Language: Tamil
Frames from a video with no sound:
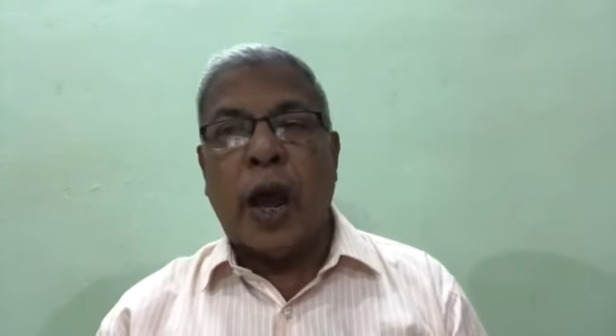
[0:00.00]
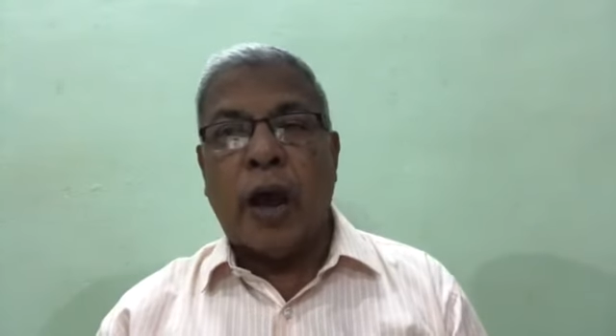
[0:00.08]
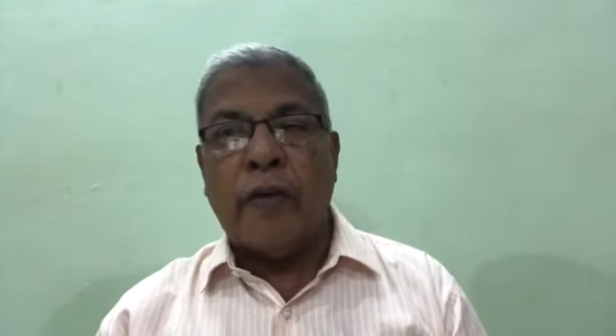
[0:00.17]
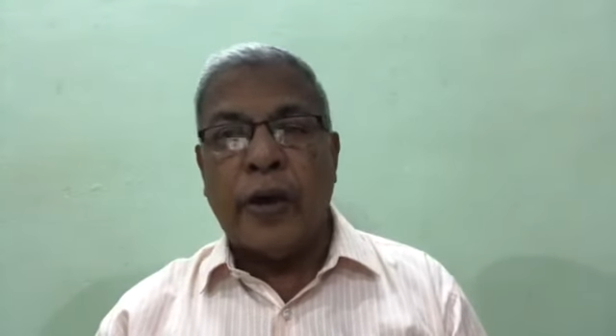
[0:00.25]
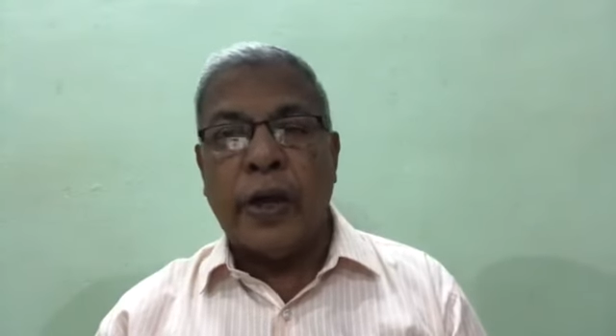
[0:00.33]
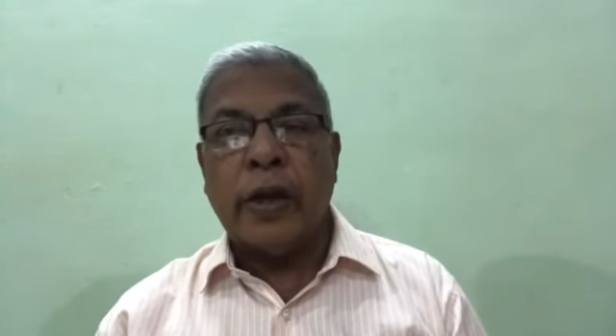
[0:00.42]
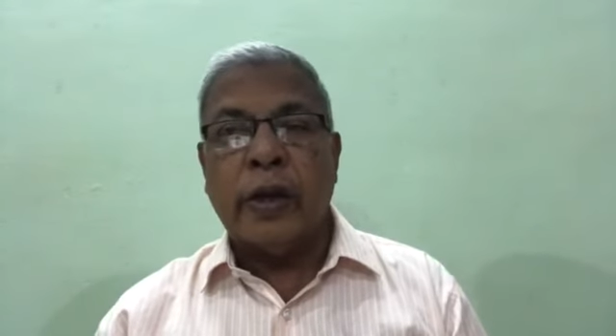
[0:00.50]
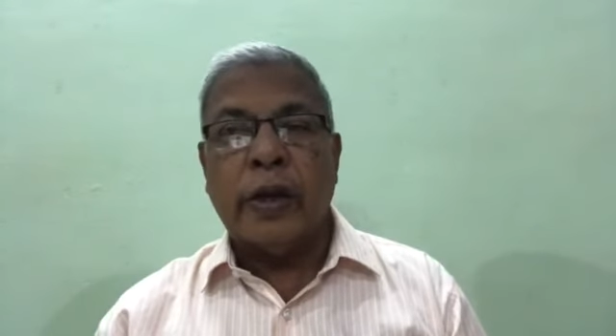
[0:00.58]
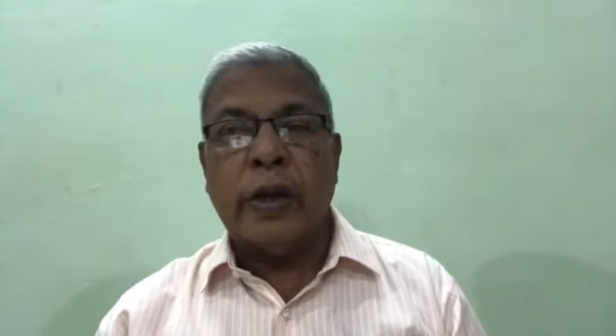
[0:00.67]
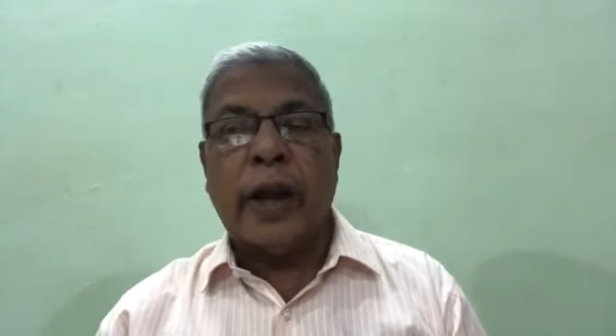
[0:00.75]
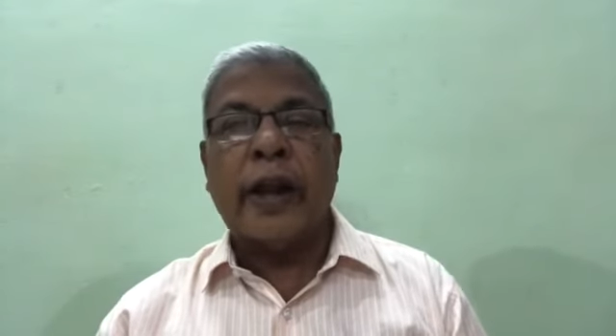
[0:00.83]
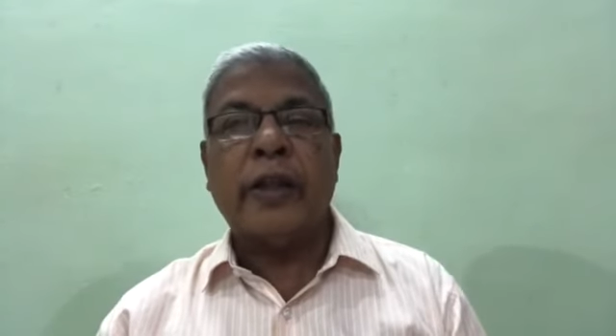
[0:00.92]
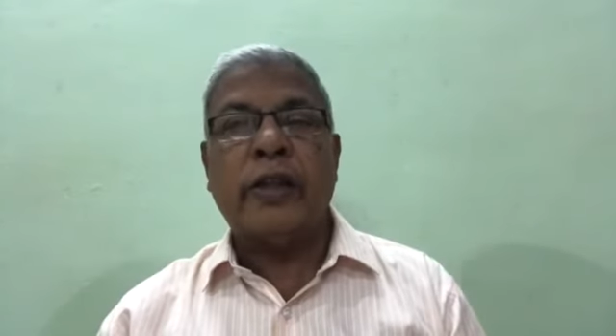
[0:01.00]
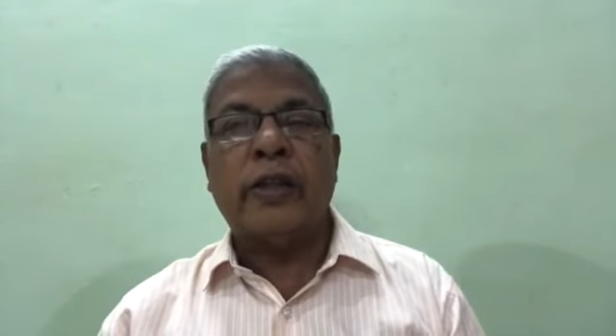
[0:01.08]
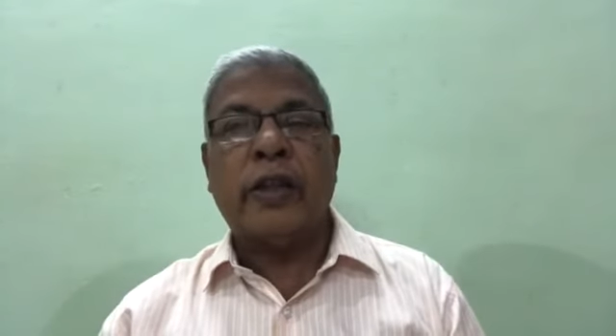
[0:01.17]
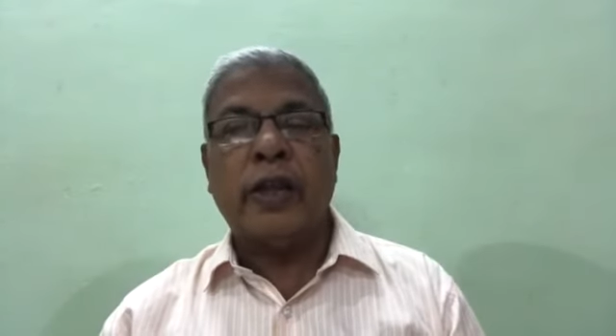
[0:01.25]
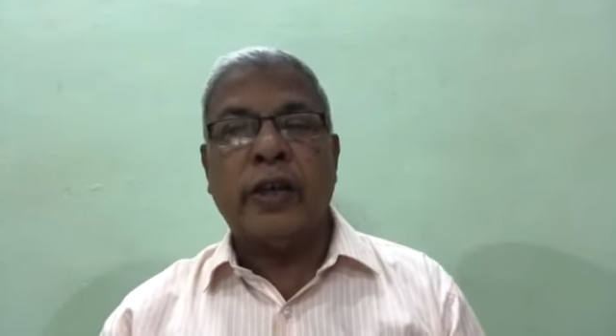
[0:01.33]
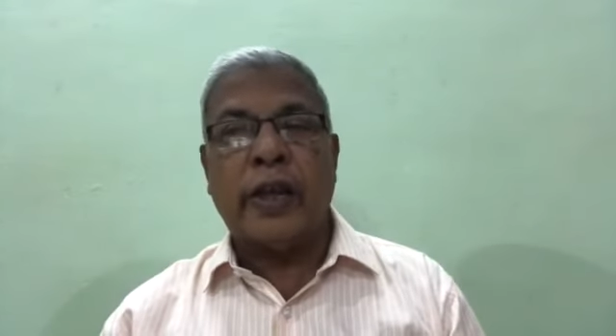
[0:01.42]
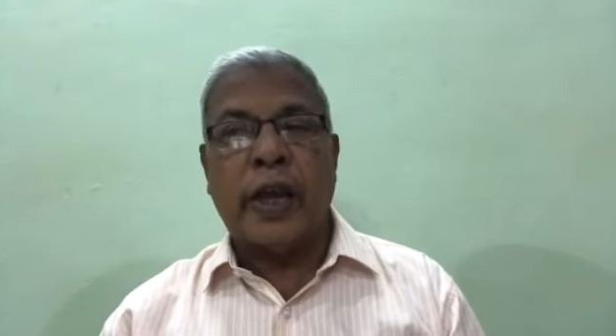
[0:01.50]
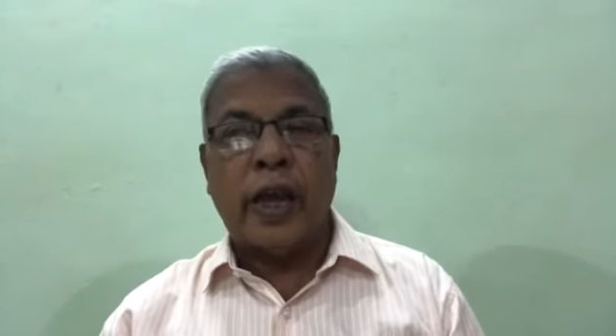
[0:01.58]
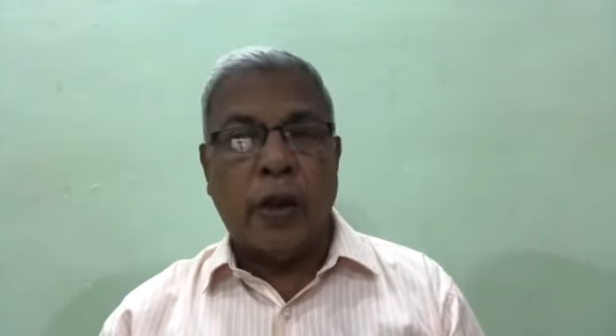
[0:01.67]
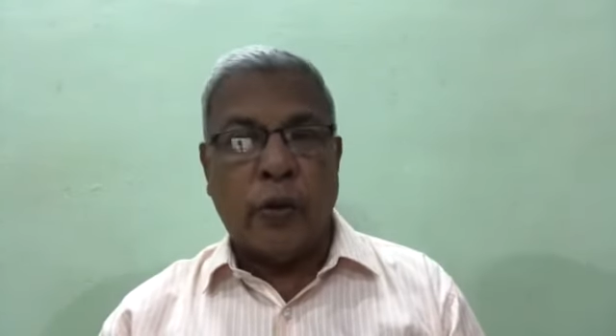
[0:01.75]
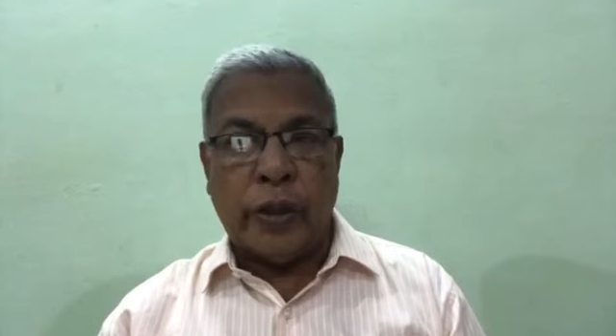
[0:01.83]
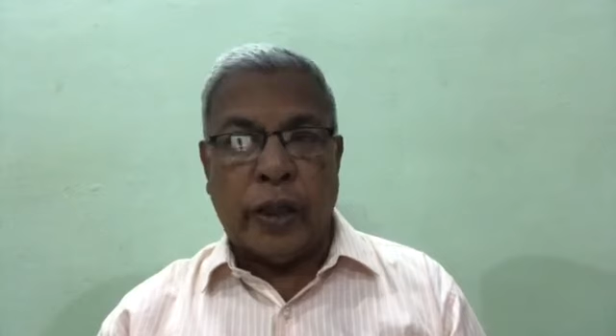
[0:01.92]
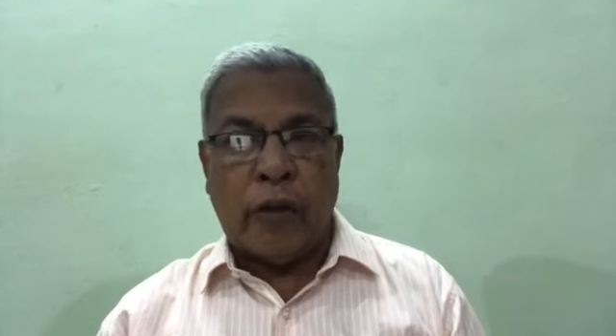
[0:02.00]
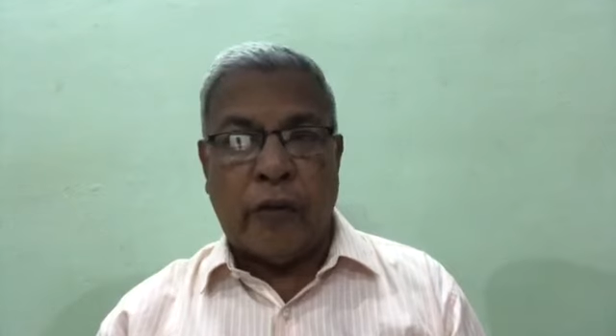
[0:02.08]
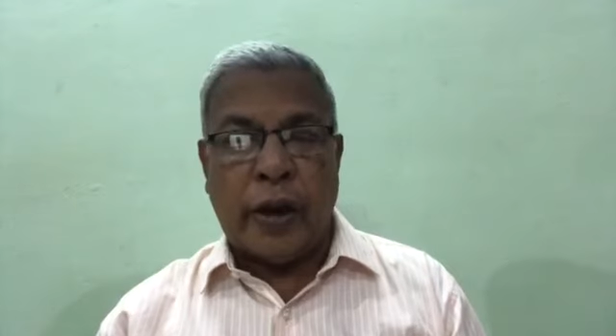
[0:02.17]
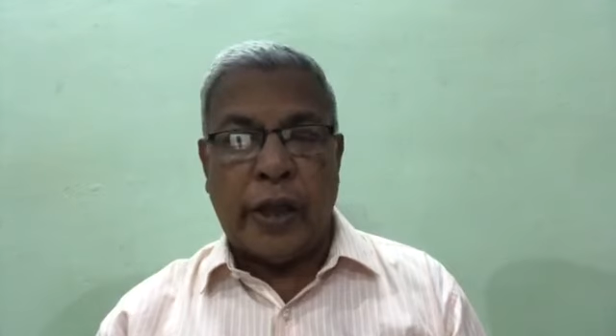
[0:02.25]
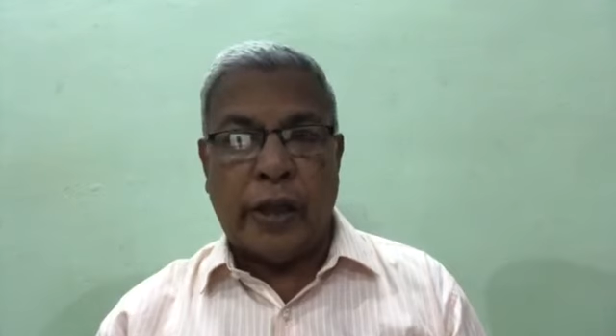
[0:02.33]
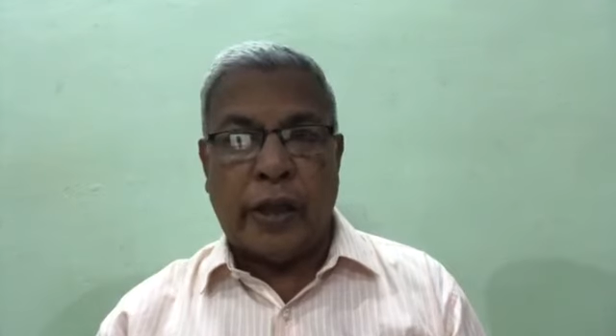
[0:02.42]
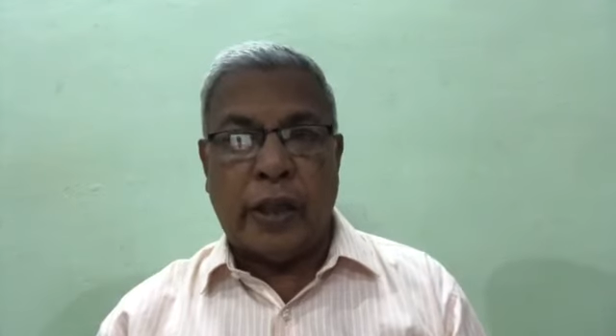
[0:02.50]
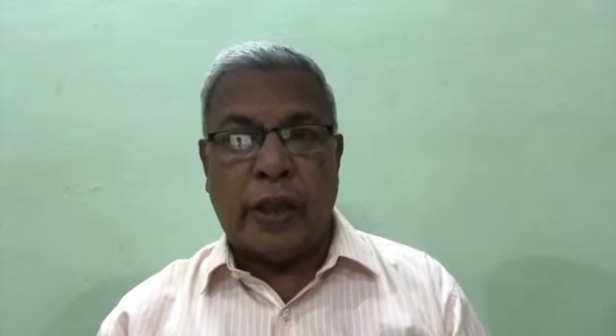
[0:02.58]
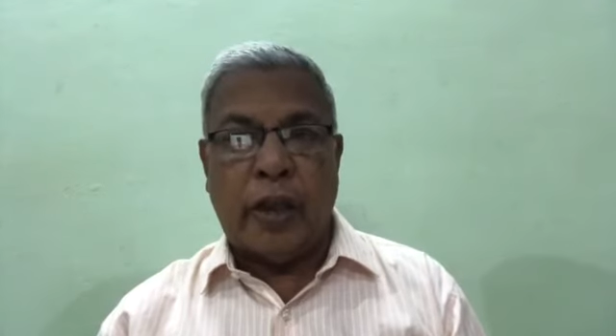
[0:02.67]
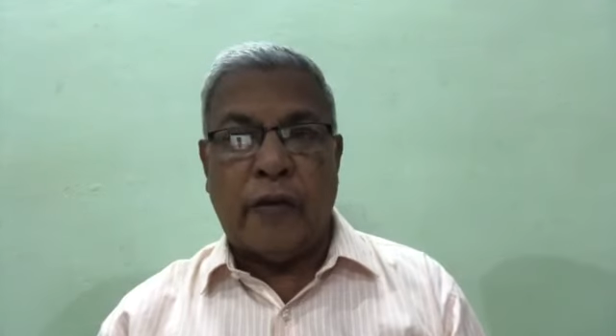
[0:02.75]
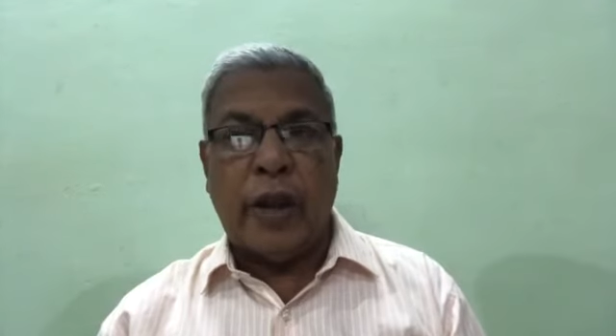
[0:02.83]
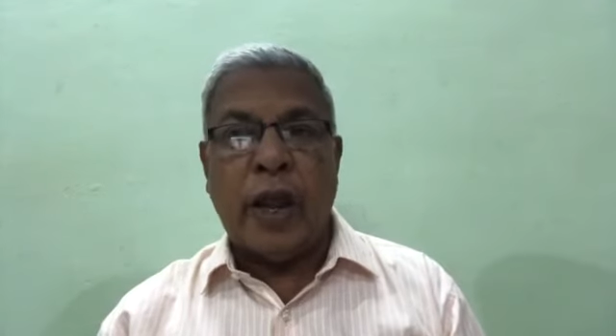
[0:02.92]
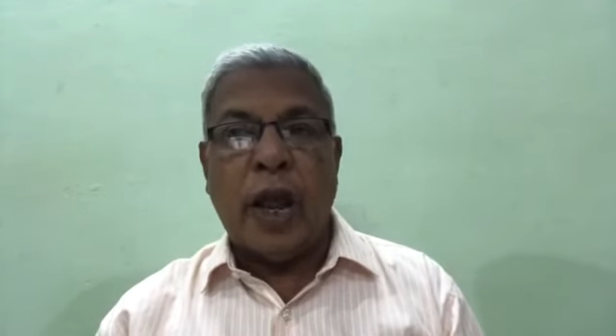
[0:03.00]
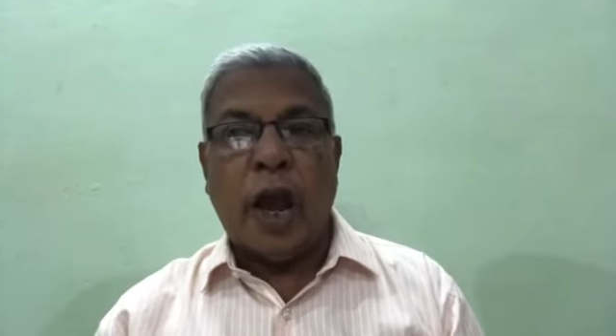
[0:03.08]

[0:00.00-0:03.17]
அவர் நடத்தி செல்லுகிற ஒரு தேவனாக இருக்க தேவன்